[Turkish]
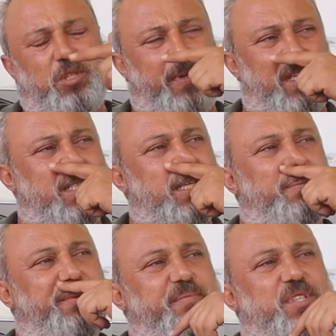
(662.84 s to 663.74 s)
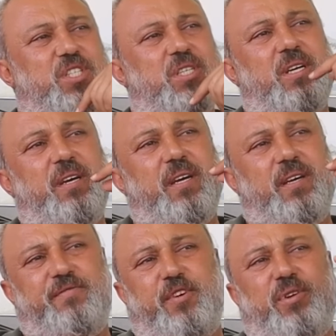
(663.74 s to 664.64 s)
dış paraziti yapılmış.
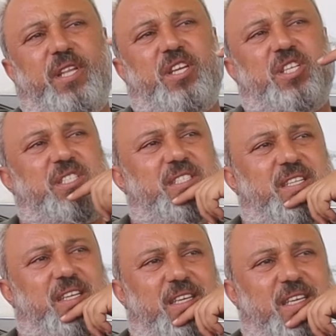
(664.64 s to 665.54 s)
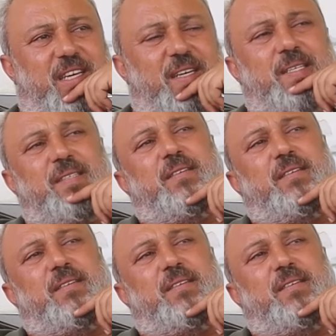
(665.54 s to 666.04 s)
Ve üretici size dedi ki